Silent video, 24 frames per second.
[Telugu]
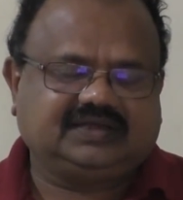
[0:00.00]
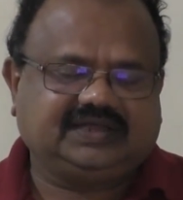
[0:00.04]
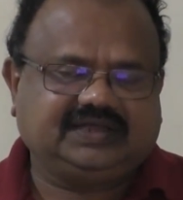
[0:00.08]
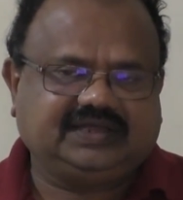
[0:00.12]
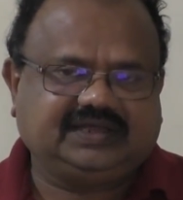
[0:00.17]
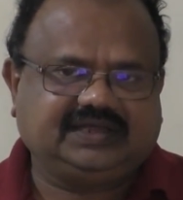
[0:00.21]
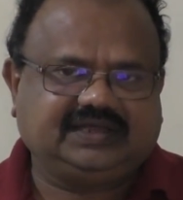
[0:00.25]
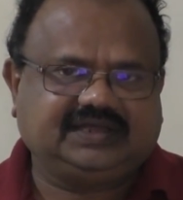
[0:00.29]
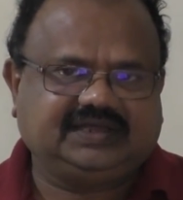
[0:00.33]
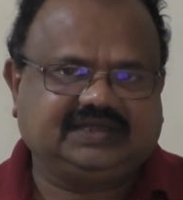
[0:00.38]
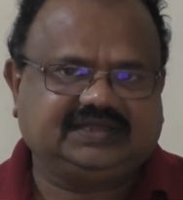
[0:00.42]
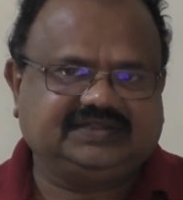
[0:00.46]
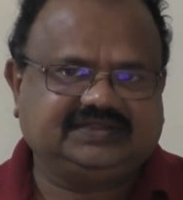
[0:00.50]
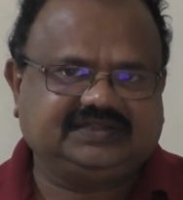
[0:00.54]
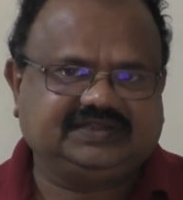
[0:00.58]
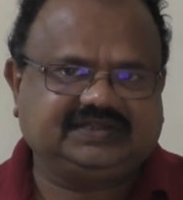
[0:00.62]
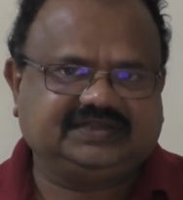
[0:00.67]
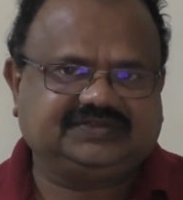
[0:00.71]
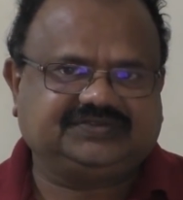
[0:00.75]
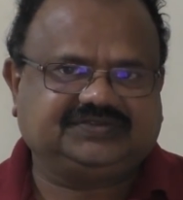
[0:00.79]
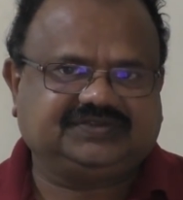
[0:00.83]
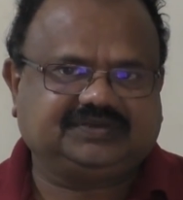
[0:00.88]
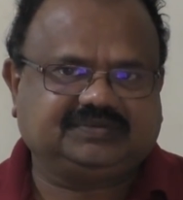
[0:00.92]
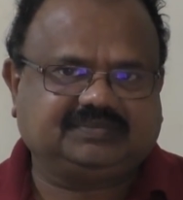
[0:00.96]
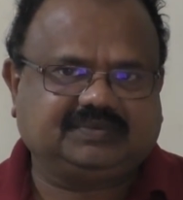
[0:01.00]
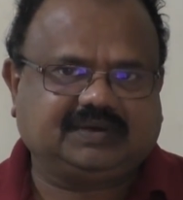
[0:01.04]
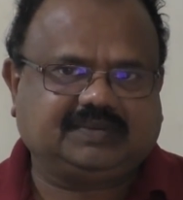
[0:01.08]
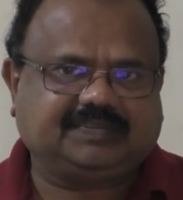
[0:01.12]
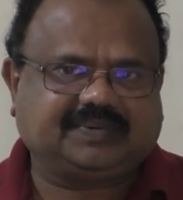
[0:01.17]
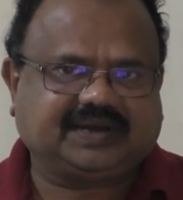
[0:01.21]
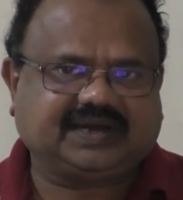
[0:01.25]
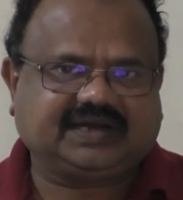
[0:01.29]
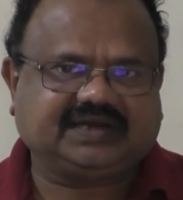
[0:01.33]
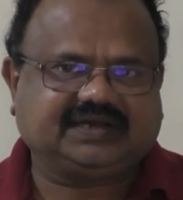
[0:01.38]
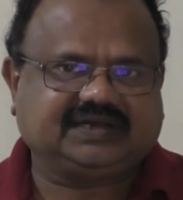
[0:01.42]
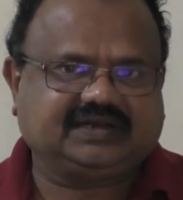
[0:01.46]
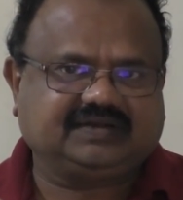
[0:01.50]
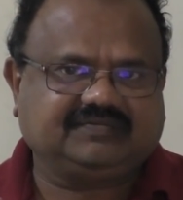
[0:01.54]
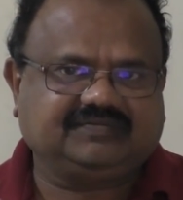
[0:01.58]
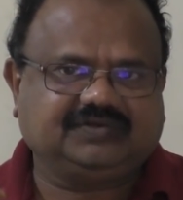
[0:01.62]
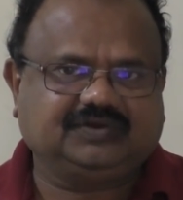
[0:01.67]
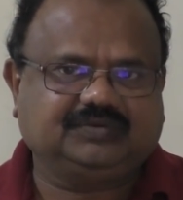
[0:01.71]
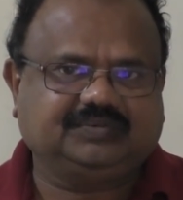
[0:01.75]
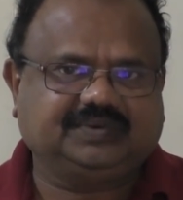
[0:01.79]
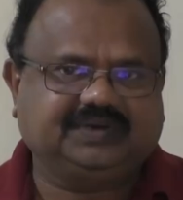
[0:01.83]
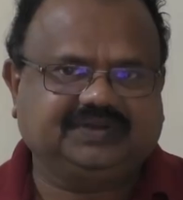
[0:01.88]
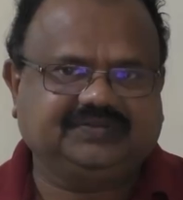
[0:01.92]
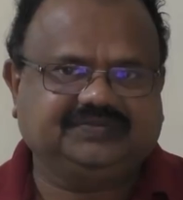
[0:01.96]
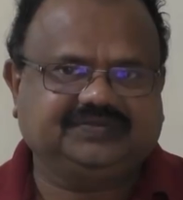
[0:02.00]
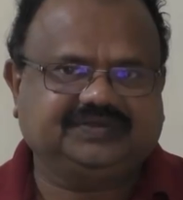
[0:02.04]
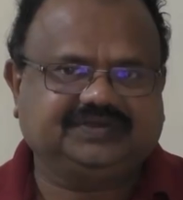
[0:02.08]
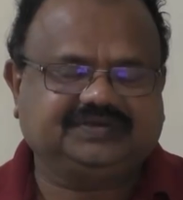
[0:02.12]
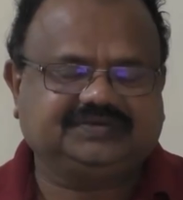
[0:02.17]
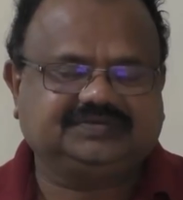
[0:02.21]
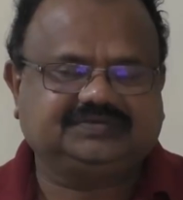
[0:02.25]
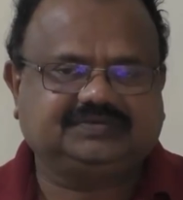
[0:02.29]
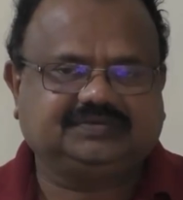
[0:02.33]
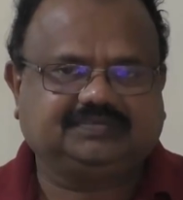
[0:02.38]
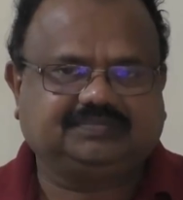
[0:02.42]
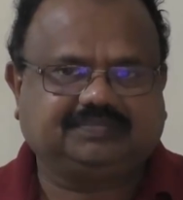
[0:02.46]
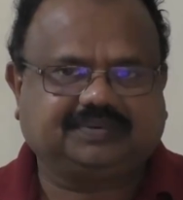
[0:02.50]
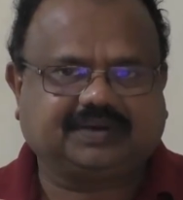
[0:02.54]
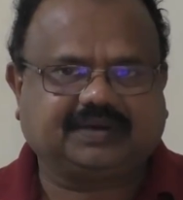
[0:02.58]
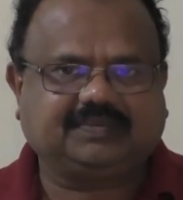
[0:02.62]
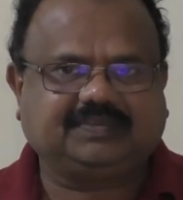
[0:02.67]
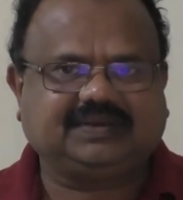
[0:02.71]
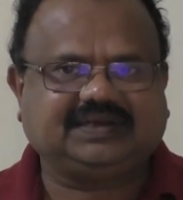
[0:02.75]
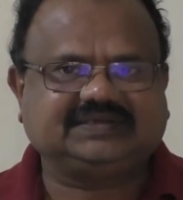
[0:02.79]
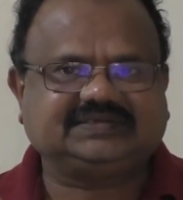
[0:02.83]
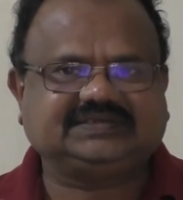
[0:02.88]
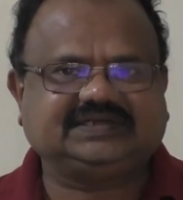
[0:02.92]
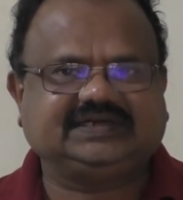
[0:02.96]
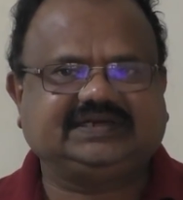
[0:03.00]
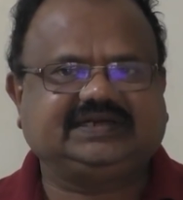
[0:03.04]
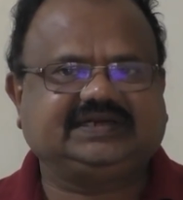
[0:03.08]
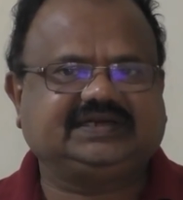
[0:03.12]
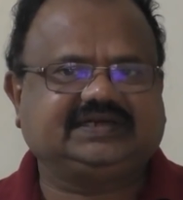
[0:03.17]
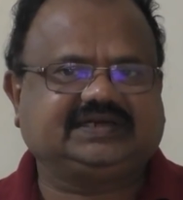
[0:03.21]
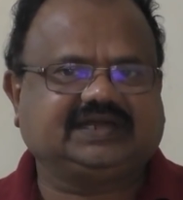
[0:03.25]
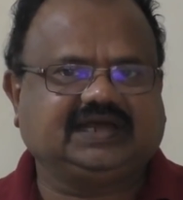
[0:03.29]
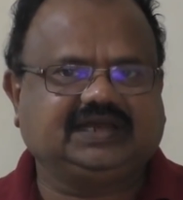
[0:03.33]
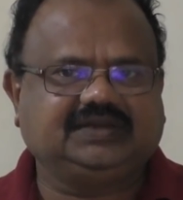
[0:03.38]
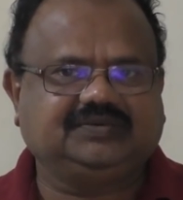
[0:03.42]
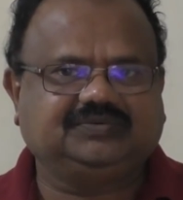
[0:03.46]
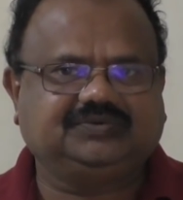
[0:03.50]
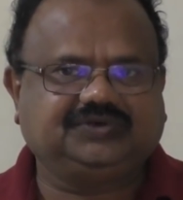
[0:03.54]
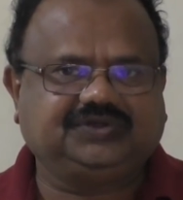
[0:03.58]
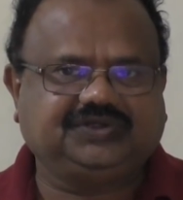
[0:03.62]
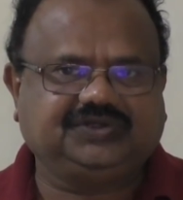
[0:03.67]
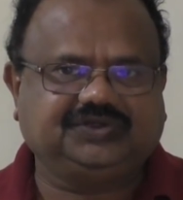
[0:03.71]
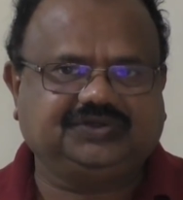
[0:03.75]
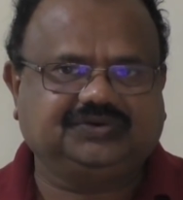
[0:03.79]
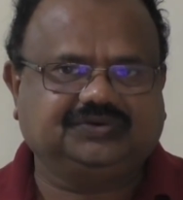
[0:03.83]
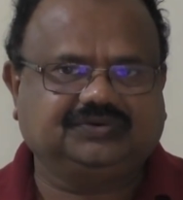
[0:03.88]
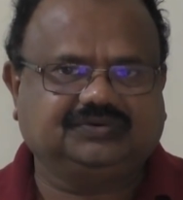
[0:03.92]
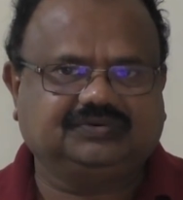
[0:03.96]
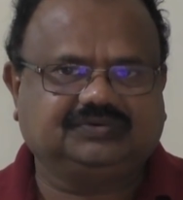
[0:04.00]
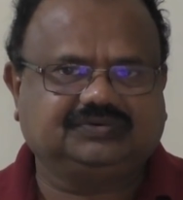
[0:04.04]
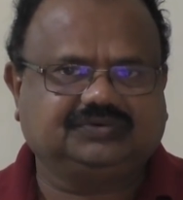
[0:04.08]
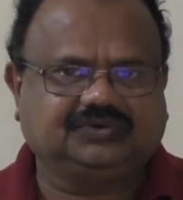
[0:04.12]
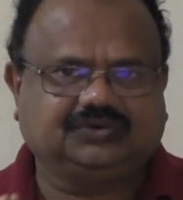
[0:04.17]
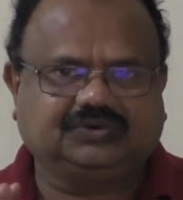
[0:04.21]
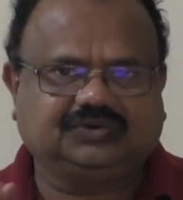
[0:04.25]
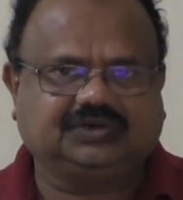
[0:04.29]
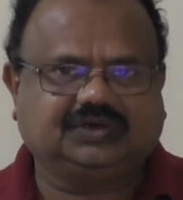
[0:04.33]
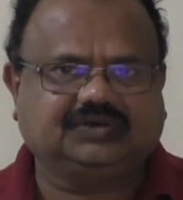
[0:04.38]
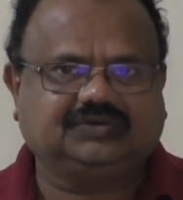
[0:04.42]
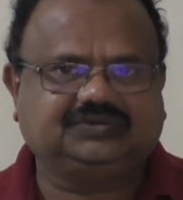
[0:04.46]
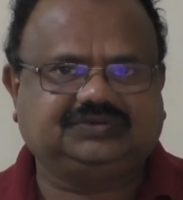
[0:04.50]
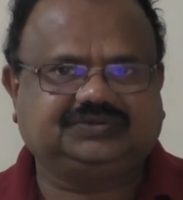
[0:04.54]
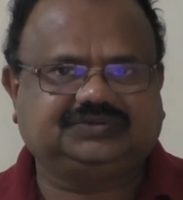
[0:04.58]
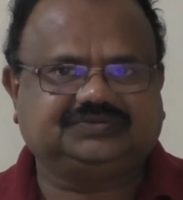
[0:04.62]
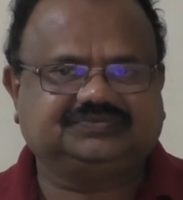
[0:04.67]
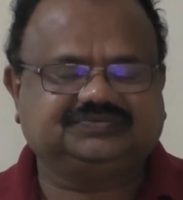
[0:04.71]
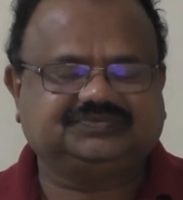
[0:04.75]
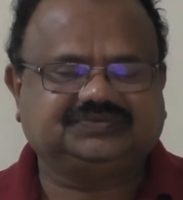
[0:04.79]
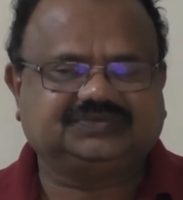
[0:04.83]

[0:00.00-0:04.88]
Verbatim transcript: ఈ హిందీ సినిమా ప్రకటన వెలువడింది ప్రభాస్ అంటే టాలీవుడ్ హీరో నో డౌట్